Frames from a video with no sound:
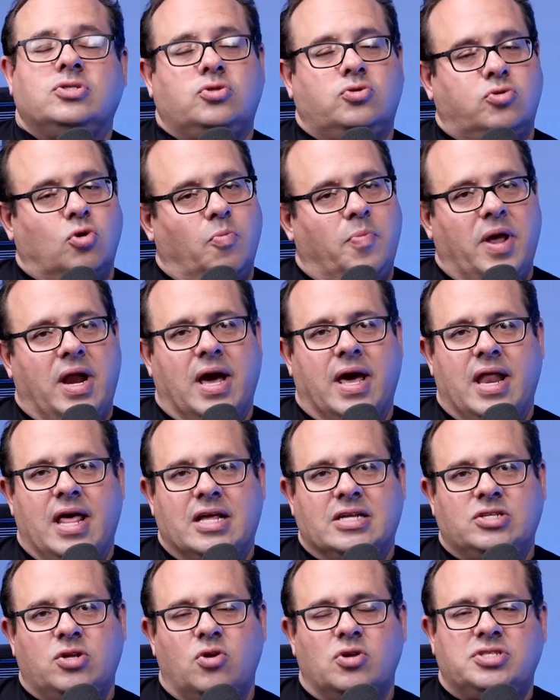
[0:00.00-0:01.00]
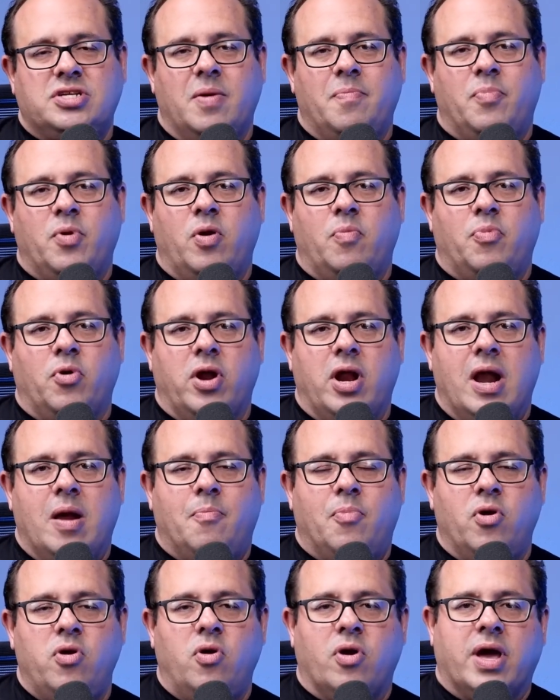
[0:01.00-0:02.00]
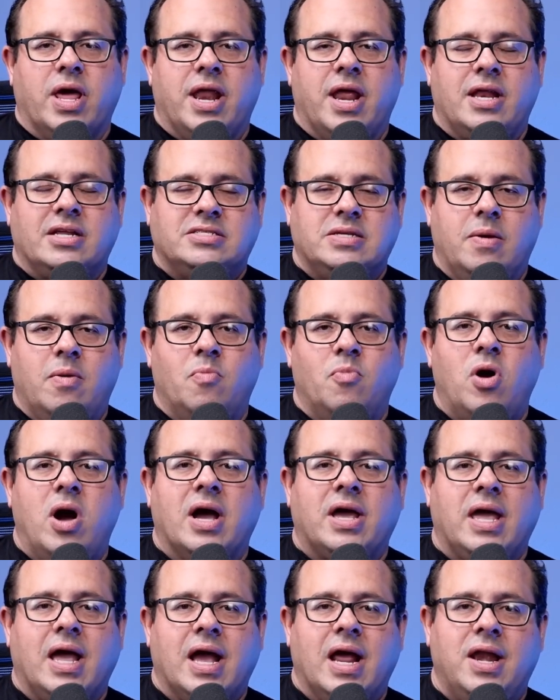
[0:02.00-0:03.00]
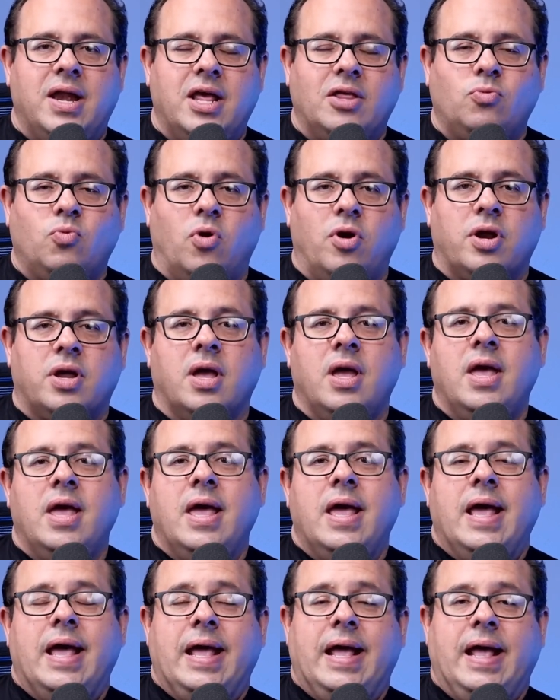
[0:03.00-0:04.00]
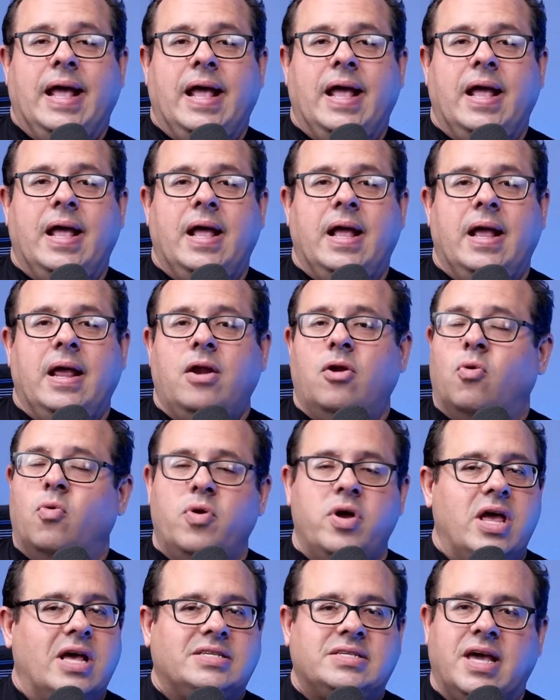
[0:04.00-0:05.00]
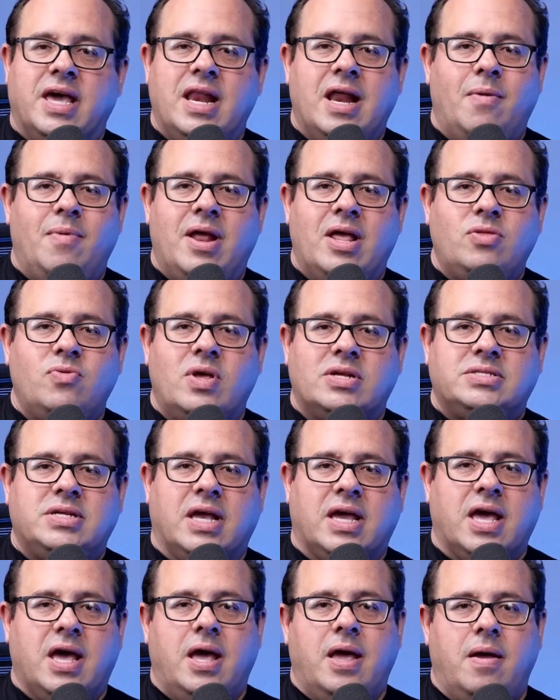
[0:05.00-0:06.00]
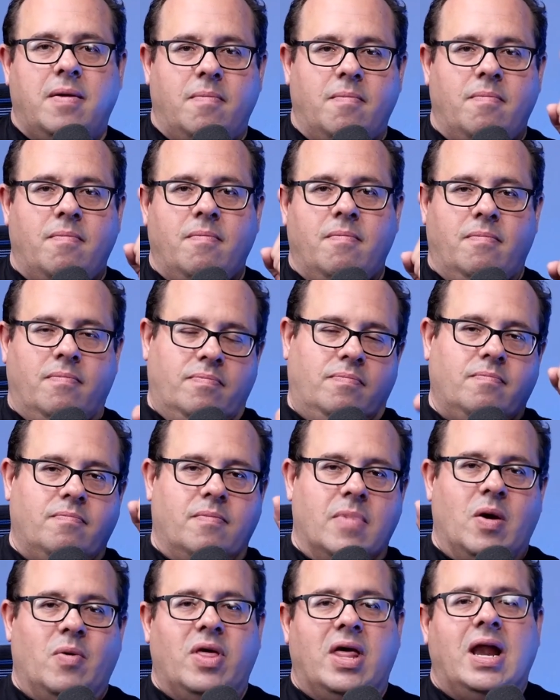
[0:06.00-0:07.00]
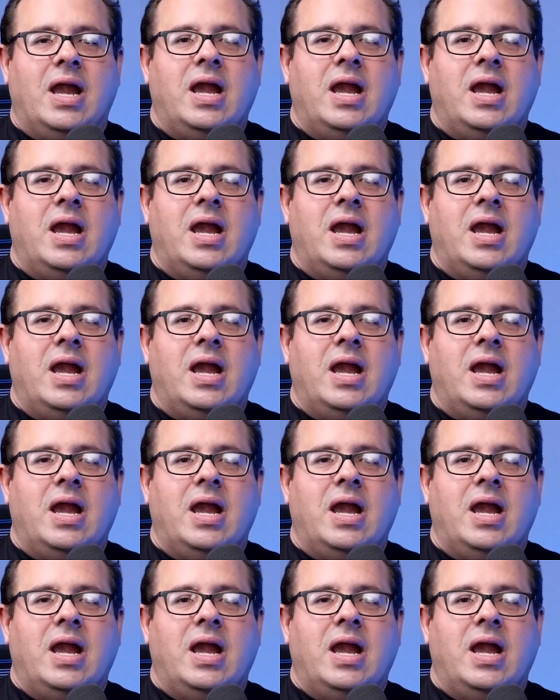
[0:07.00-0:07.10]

Súper agradecido siempre por el apoyo que recibimos aquí en el network. Y no voy a seguir hablando, así que vamos a